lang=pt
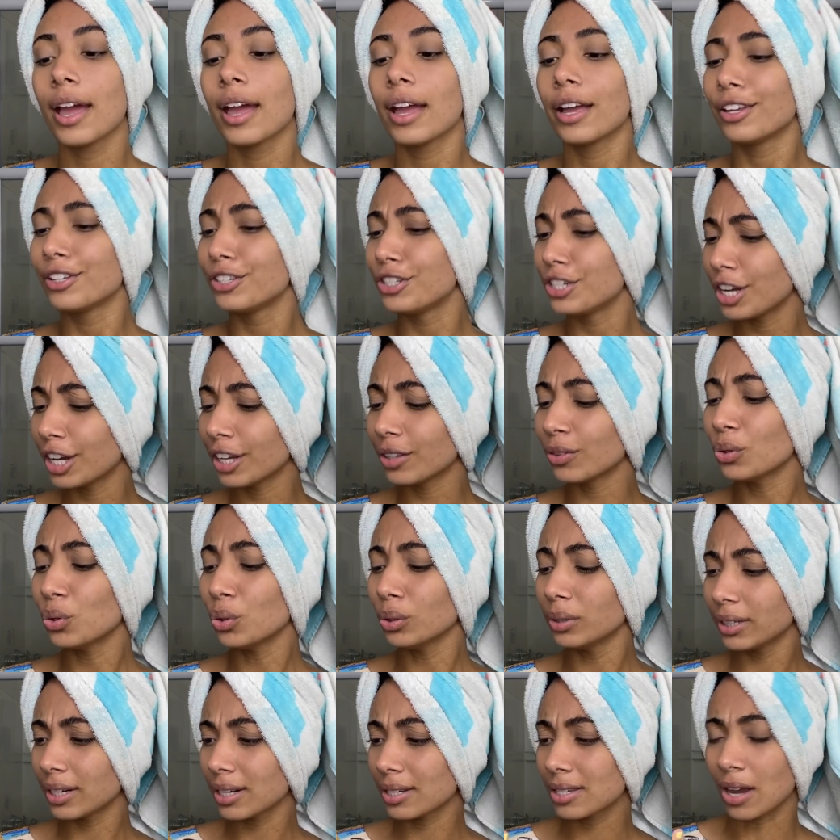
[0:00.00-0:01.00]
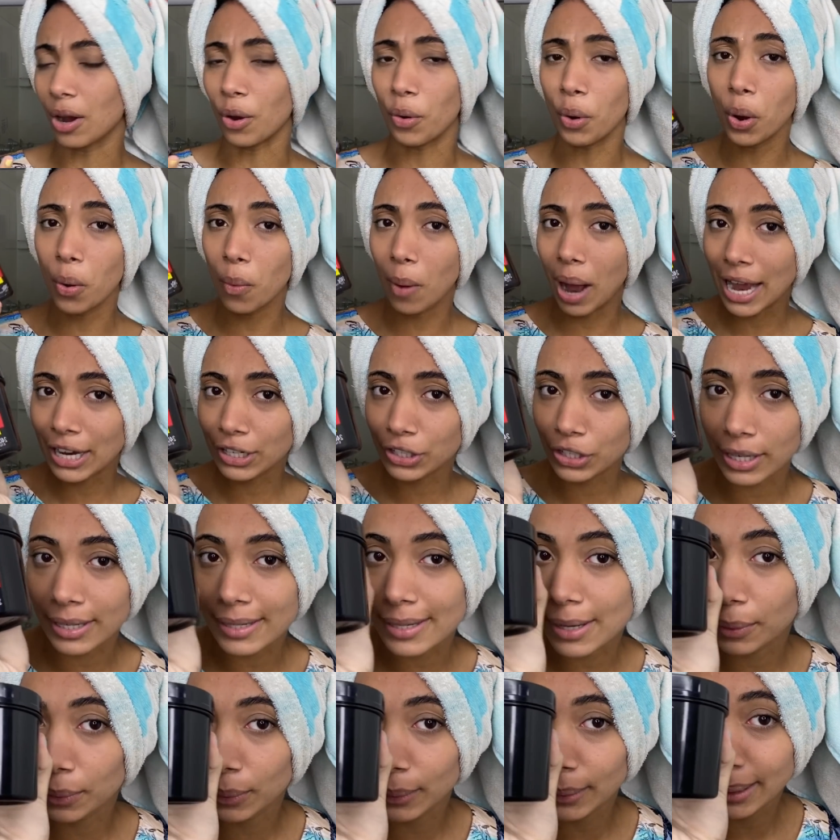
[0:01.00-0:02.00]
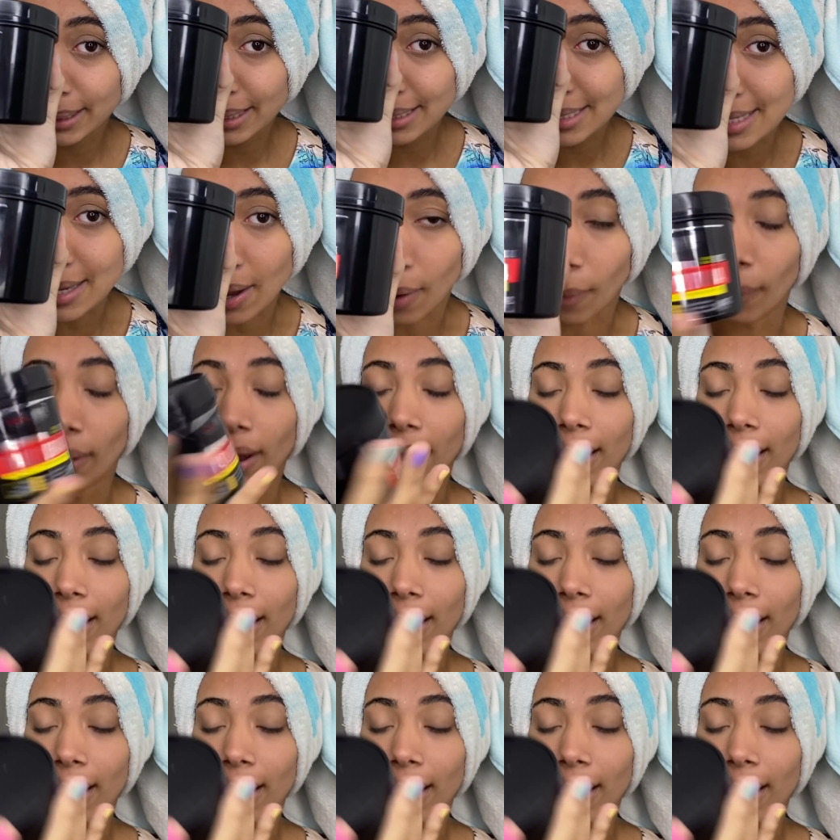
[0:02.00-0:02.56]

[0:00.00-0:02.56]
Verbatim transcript: de nutrição. Eu acho que esse é o nutrição.